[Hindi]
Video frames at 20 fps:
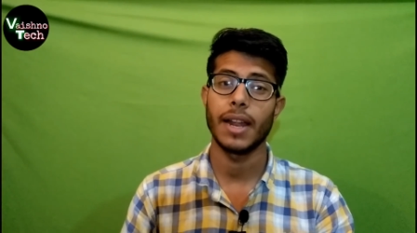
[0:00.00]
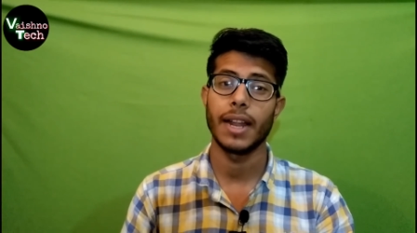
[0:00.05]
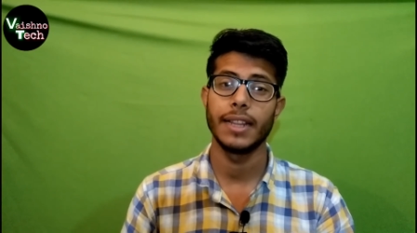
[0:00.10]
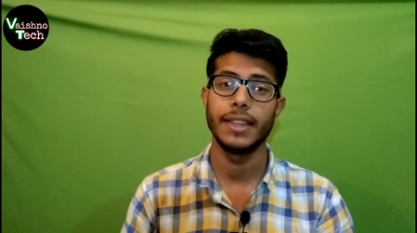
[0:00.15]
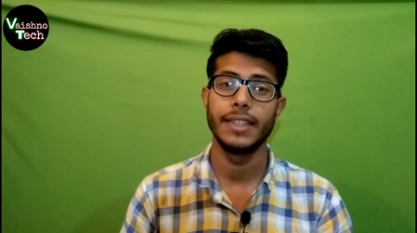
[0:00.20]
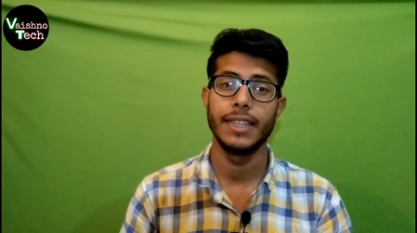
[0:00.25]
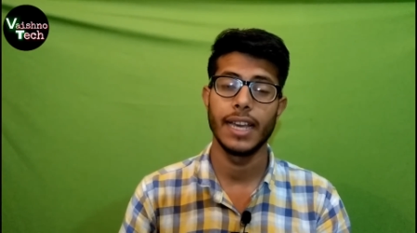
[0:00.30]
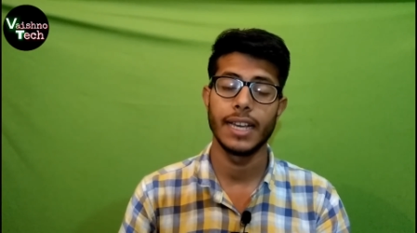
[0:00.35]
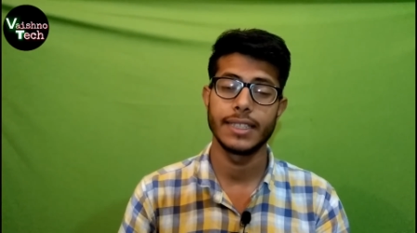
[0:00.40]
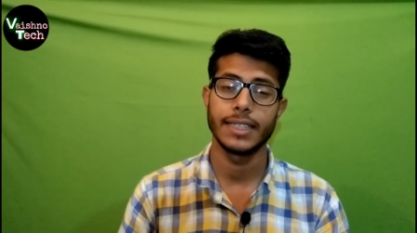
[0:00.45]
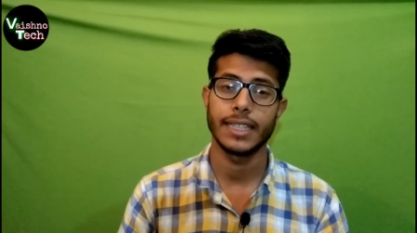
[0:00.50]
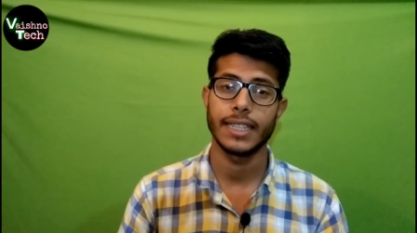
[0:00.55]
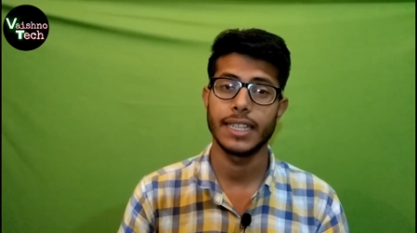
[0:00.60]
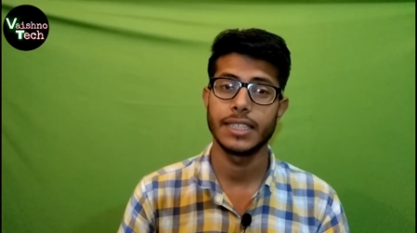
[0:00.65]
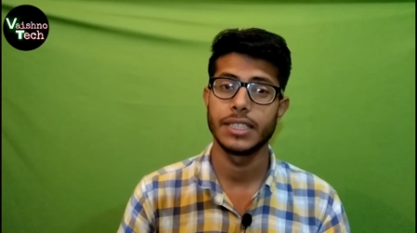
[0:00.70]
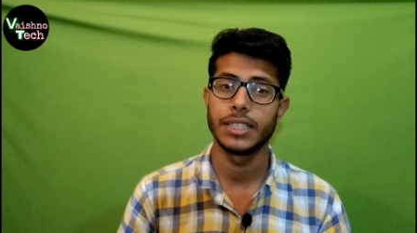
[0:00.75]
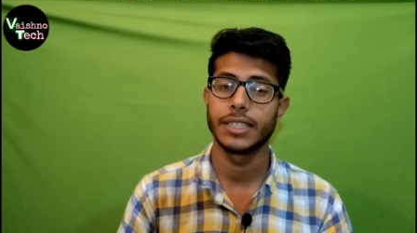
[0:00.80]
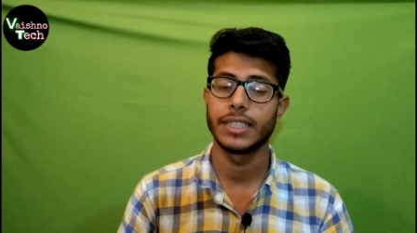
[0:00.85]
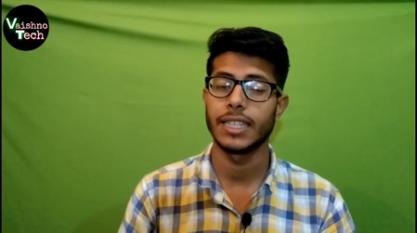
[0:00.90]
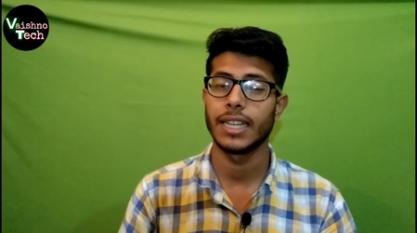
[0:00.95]
प्लान दिया जाता
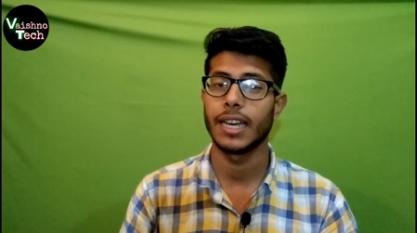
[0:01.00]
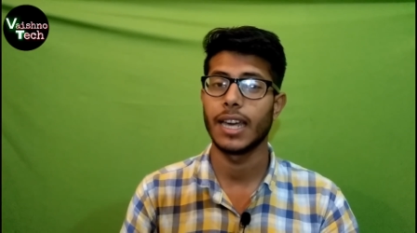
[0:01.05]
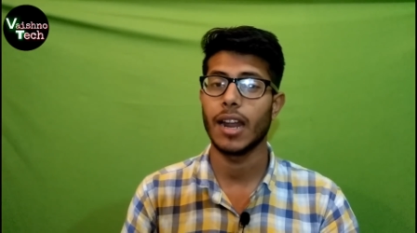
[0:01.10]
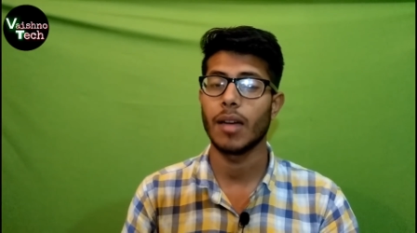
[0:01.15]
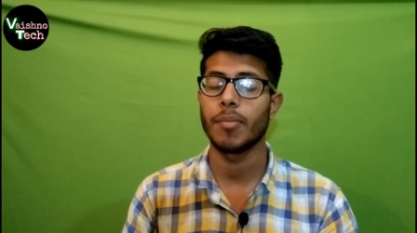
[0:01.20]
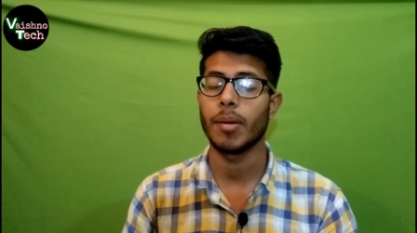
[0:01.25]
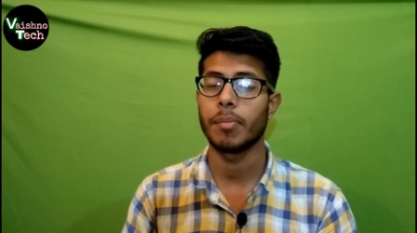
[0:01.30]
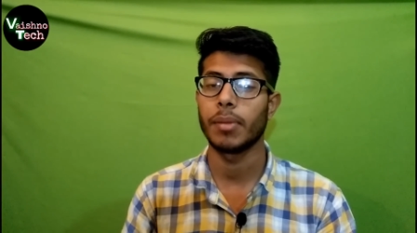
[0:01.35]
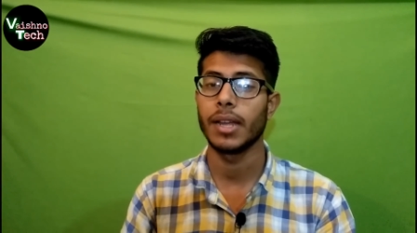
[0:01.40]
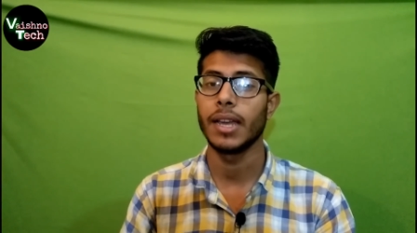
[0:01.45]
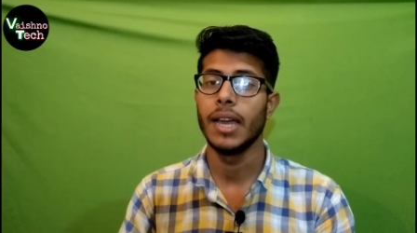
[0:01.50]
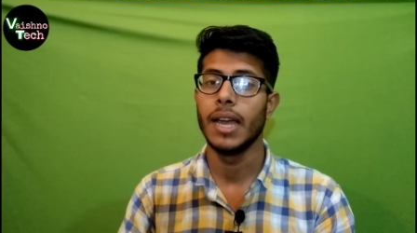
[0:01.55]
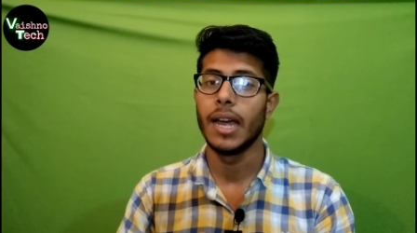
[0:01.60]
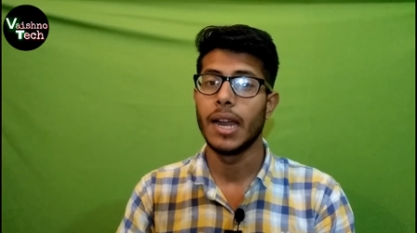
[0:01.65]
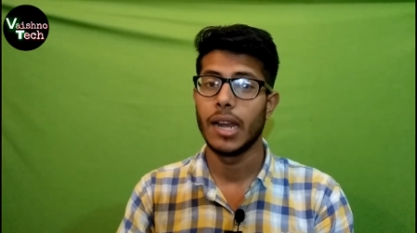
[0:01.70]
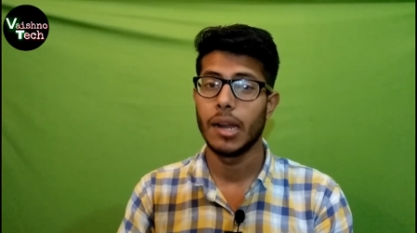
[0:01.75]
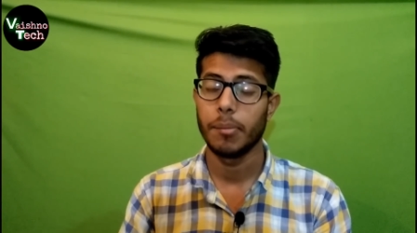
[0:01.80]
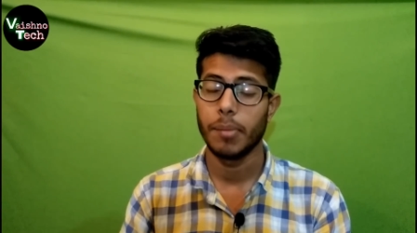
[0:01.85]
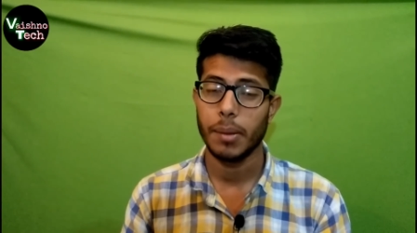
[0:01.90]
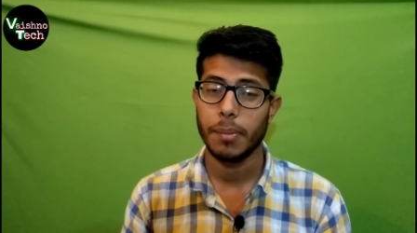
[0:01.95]
है जिससे अगर आप अपने
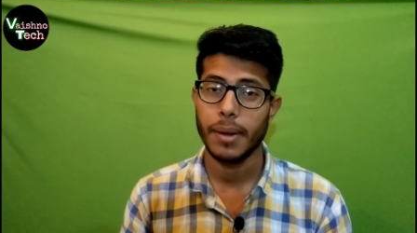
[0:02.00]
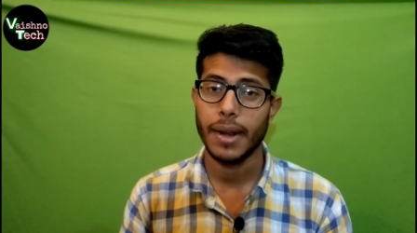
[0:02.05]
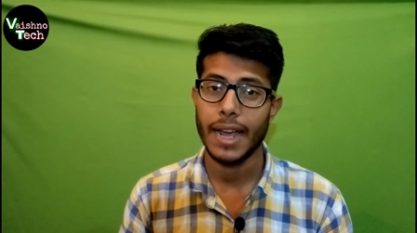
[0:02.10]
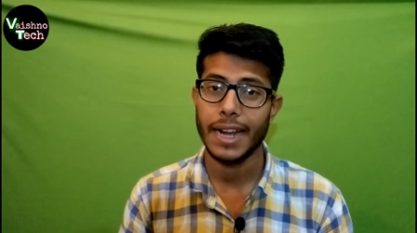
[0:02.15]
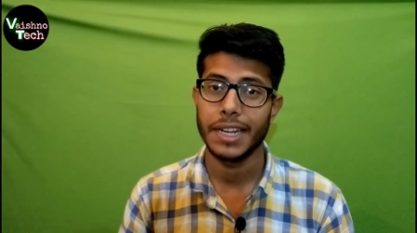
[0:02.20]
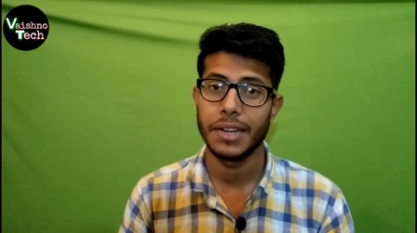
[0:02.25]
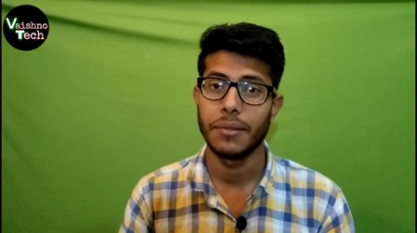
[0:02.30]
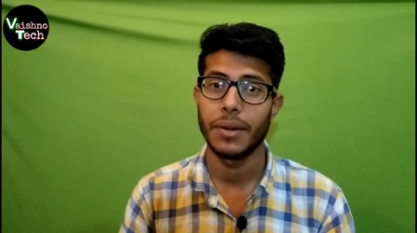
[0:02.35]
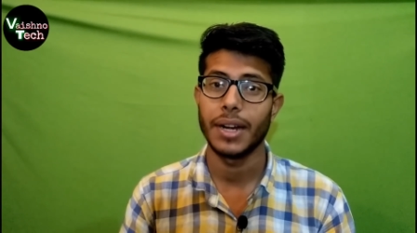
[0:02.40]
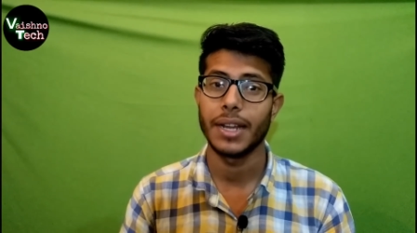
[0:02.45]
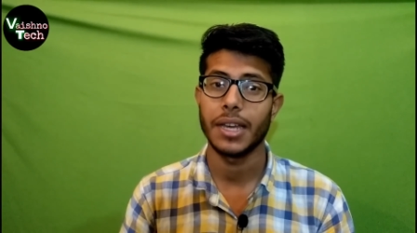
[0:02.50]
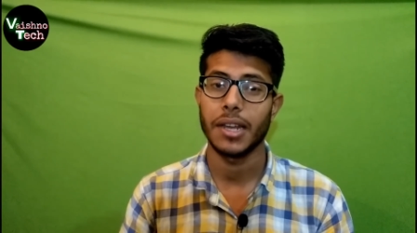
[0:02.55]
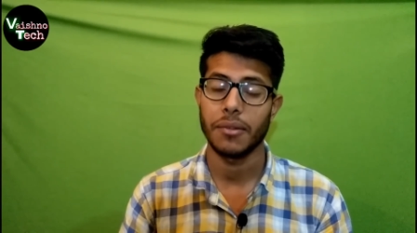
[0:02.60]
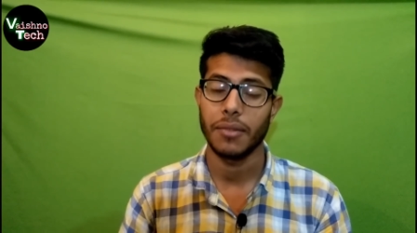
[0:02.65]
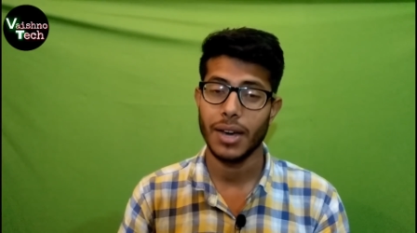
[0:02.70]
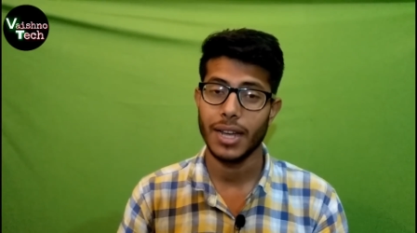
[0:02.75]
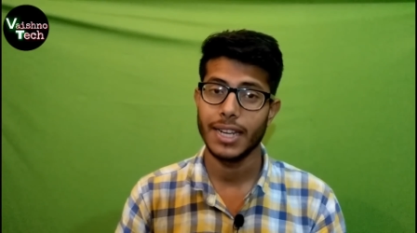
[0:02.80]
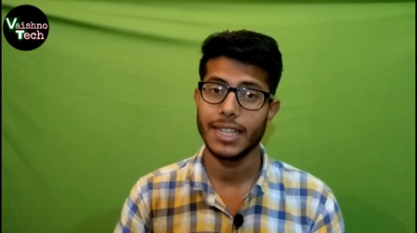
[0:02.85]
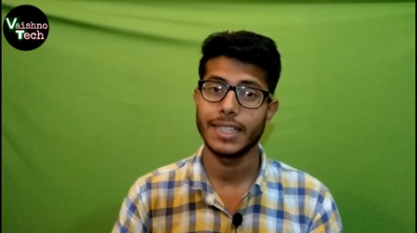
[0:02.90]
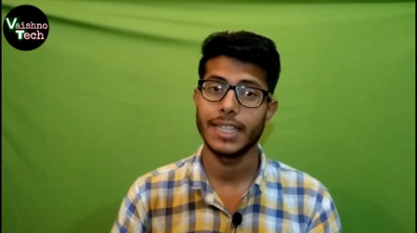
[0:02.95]
नंबर पर एक्टिवेट करवा